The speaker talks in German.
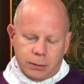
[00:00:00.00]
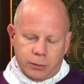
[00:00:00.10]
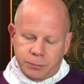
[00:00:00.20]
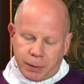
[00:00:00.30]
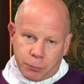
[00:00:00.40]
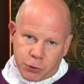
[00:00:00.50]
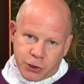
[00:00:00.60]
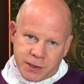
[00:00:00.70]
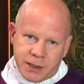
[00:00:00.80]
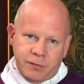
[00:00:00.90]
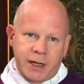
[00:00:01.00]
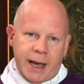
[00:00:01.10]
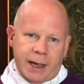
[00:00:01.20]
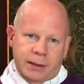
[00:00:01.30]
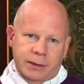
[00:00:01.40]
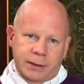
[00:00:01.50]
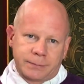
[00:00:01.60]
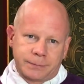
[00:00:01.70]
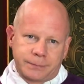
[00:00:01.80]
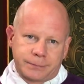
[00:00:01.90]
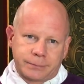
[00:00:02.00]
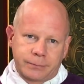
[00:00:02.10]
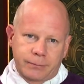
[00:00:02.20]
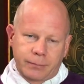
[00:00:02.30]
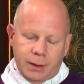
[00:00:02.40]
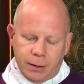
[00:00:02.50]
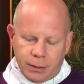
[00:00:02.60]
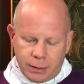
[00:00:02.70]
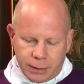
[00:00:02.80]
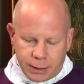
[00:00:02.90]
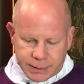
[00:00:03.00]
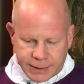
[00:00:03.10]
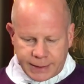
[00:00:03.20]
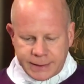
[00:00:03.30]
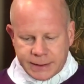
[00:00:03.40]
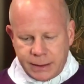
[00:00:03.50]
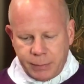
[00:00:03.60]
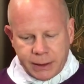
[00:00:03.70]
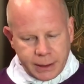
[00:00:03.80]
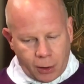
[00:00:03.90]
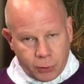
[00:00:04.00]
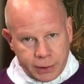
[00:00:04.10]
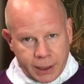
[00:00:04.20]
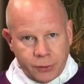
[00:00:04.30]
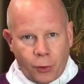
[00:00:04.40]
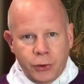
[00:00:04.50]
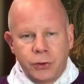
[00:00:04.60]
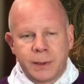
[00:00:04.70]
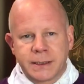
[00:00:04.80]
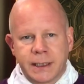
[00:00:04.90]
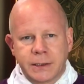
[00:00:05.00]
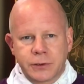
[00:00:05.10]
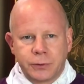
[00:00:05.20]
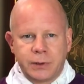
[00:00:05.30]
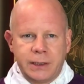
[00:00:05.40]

und man möchte sich wieder ärgern. Es heißt nämlich auch in der neuen Übersetzung,